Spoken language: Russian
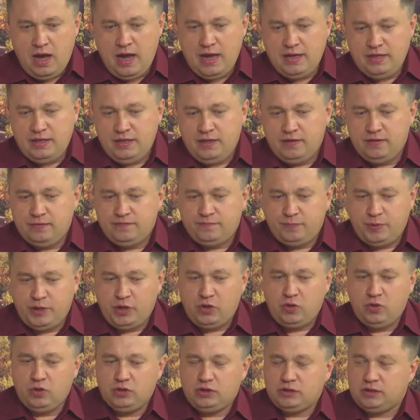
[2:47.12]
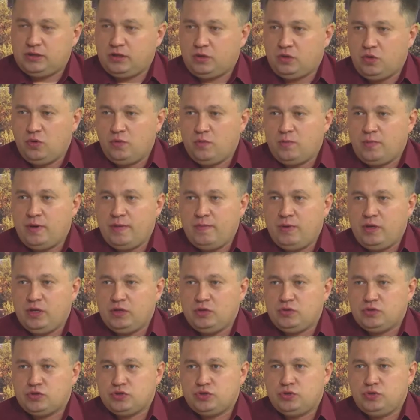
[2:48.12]
они приходят к такому
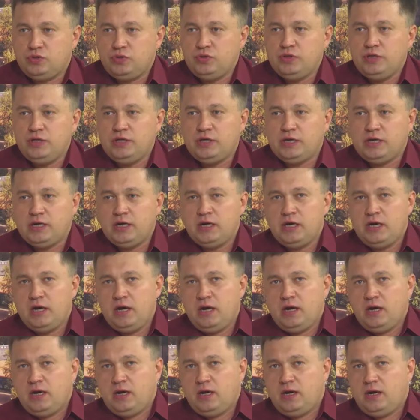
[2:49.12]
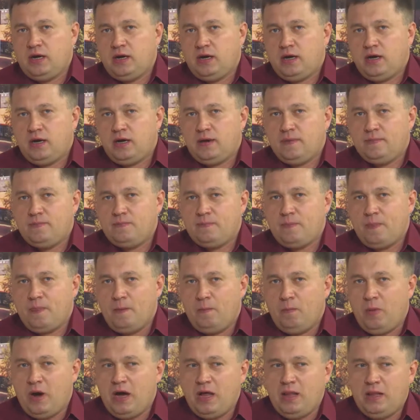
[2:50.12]
моменту, что у них э,
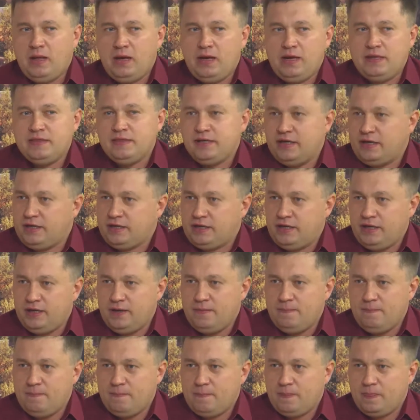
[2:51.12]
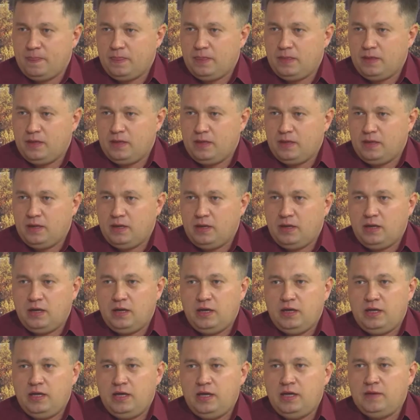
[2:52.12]
мало энергии, угу.
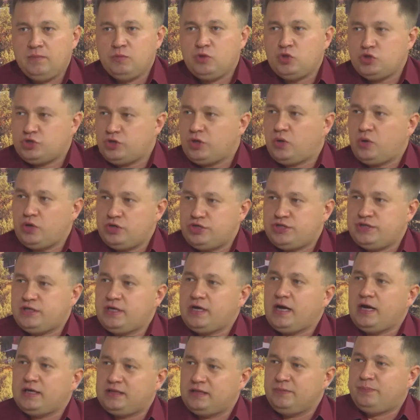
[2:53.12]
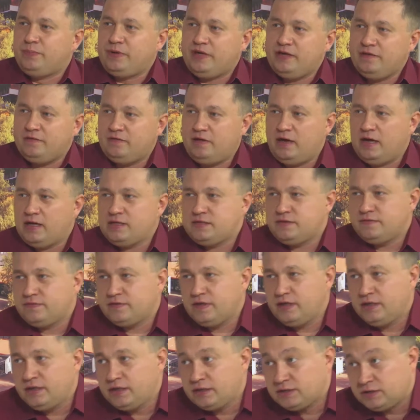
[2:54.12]
И им тоже хочется как-то проявляться
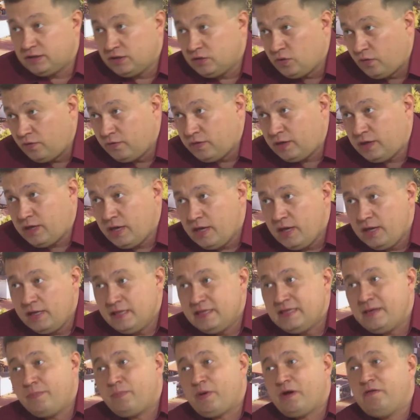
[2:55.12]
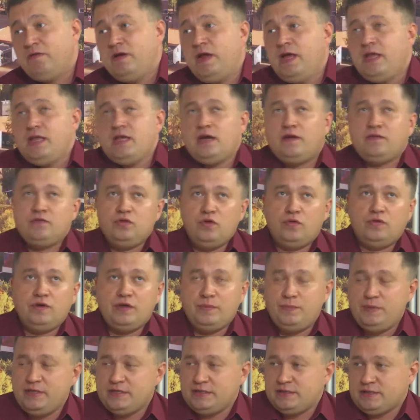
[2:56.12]
в каких-то новых направлениях, в
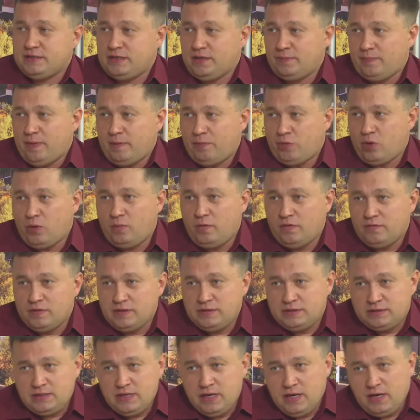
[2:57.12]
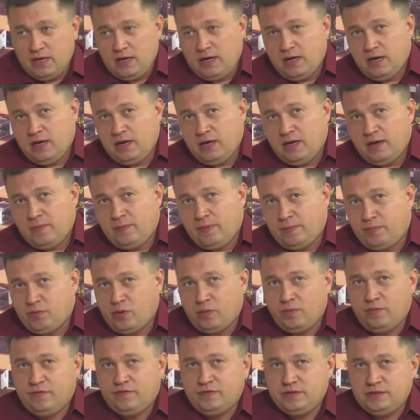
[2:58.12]
новых бизнесах попробовать, э,
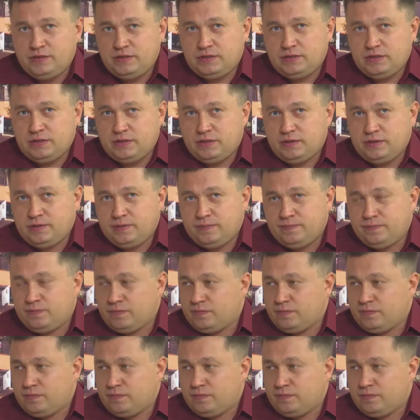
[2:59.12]
попробовать э,